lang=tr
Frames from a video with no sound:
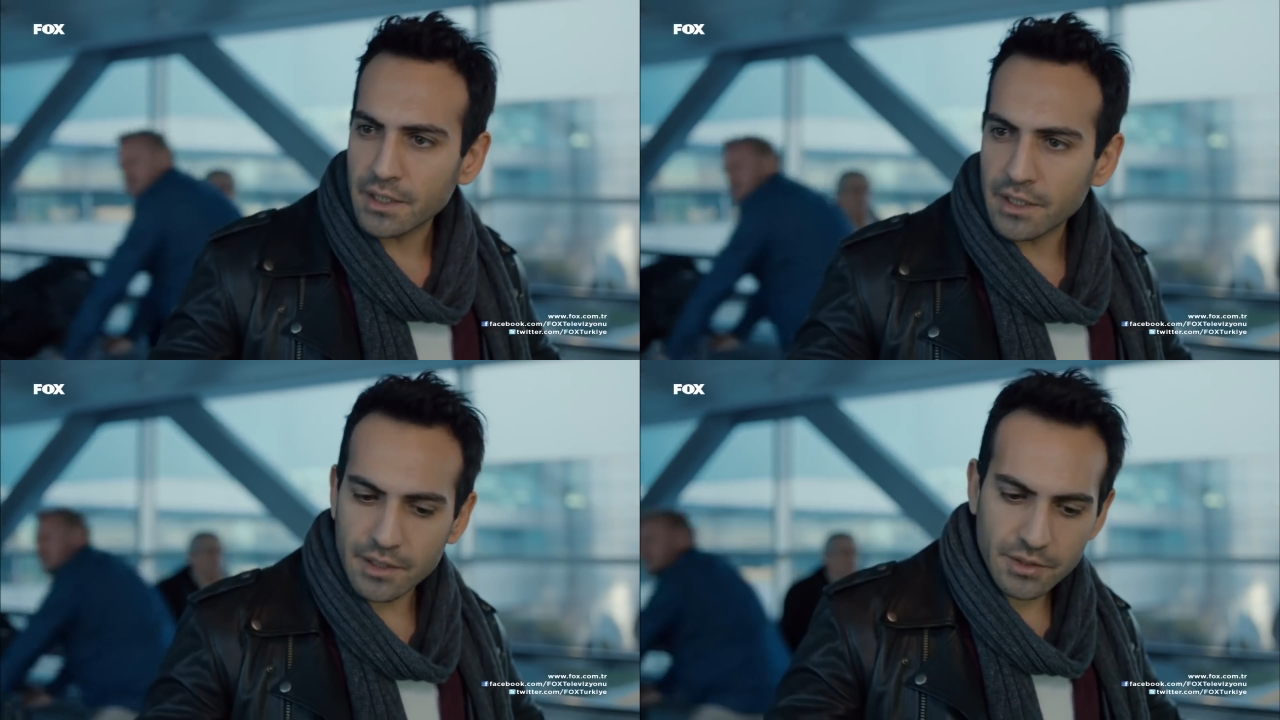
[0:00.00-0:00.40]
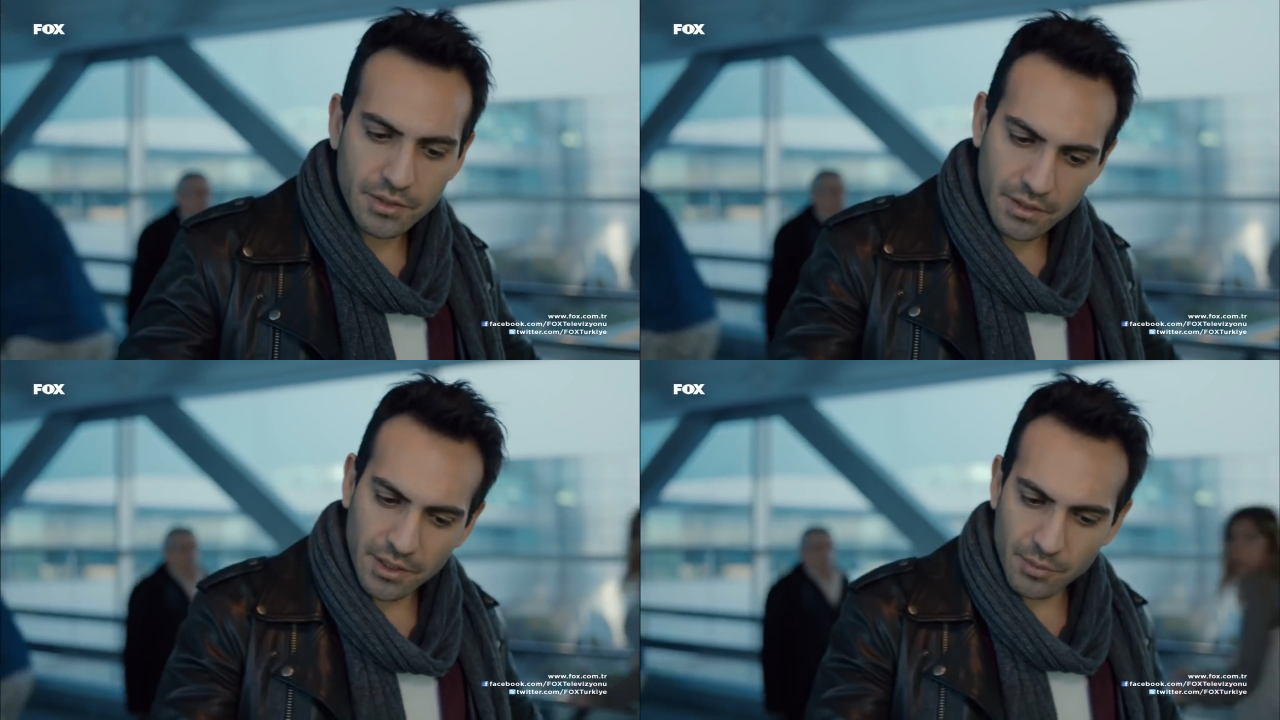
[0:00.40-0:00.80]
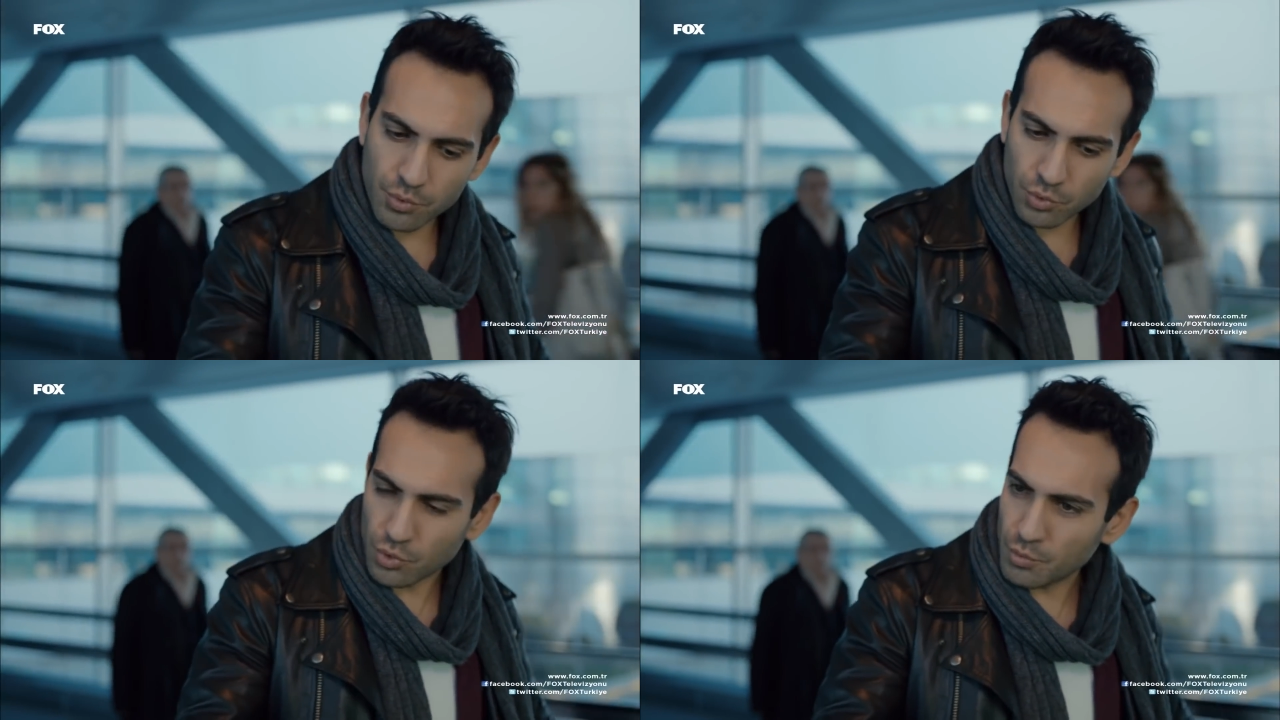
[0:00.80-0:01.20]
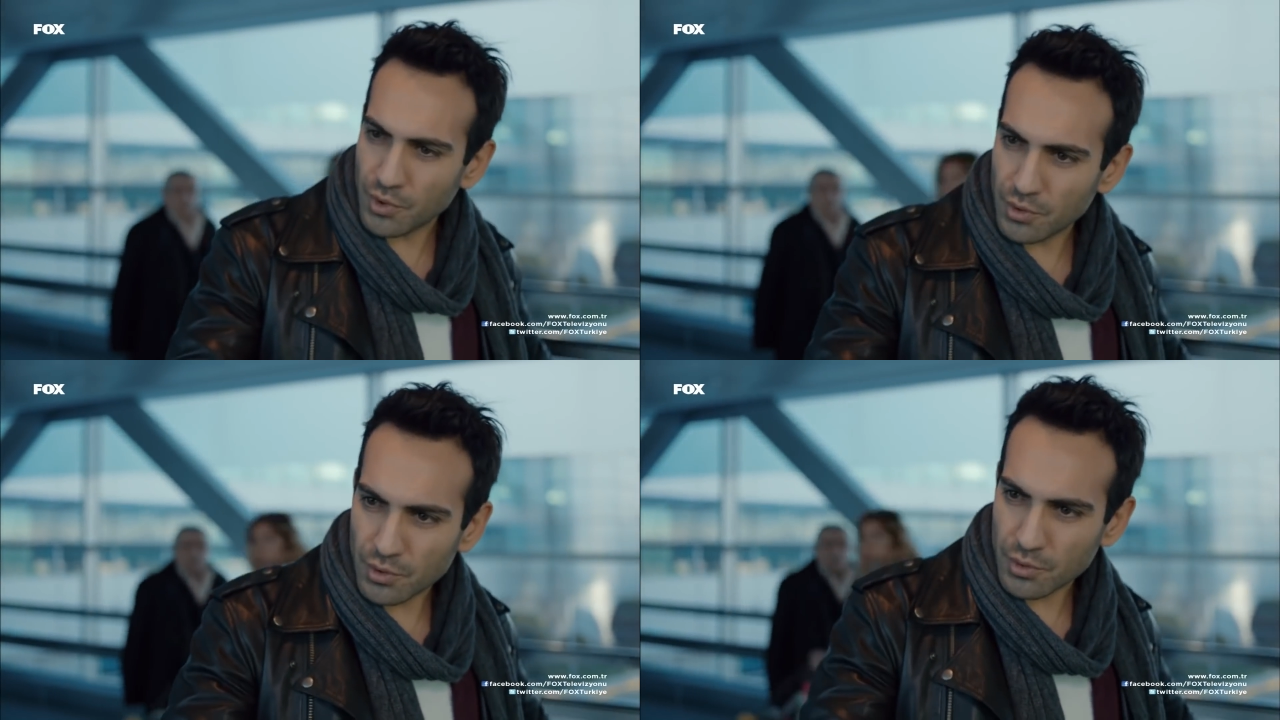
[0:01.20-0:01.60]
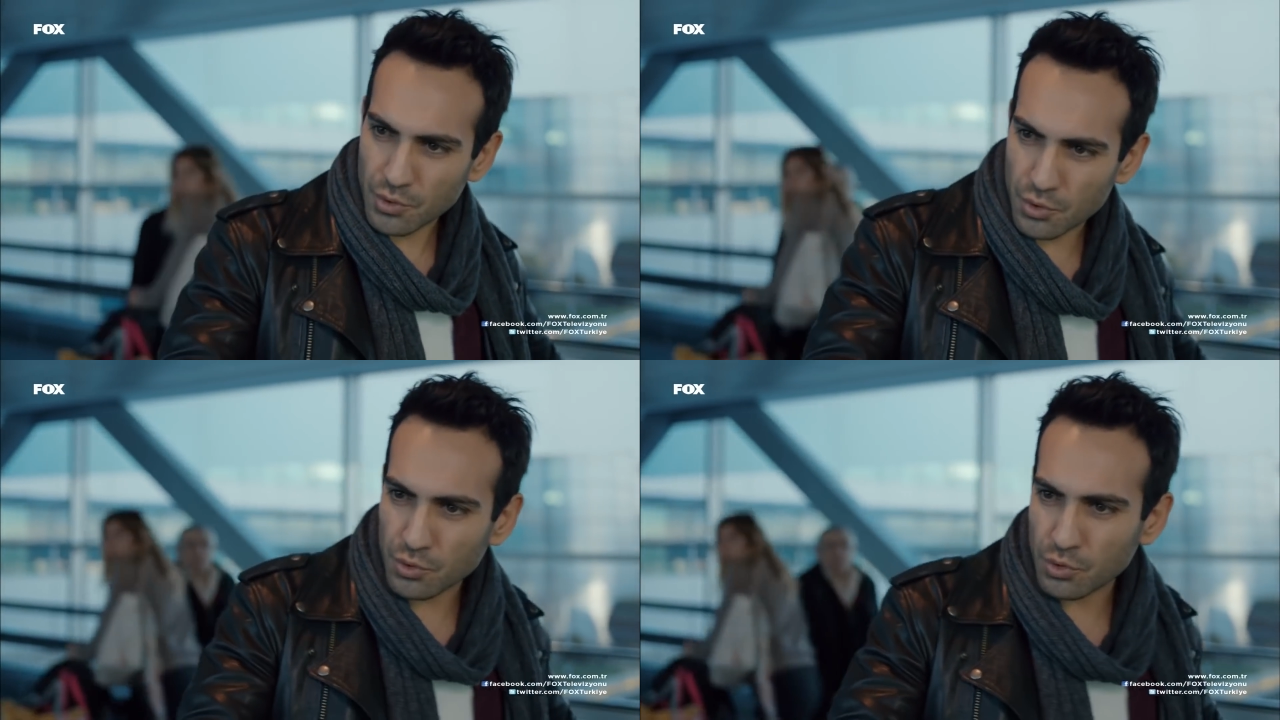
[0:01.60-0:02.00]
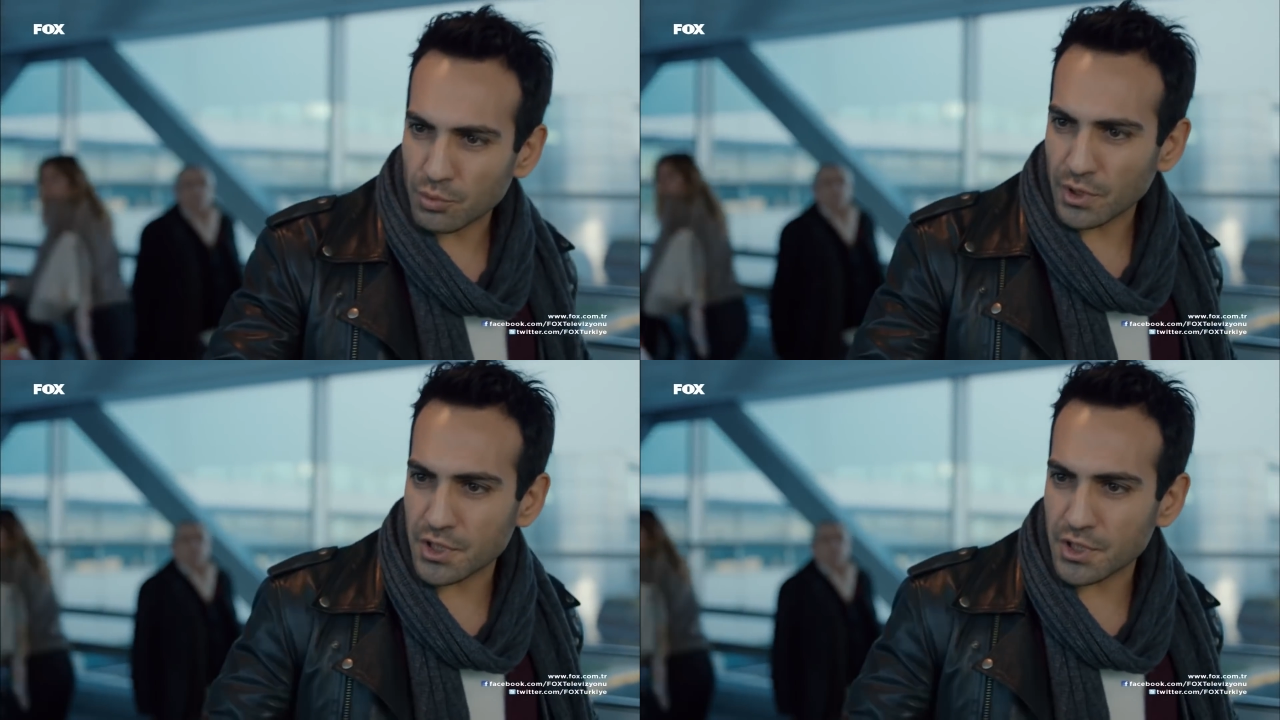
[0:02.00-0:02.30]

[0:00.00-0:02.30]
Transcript: E, hani bu durumu, çocuk durumunu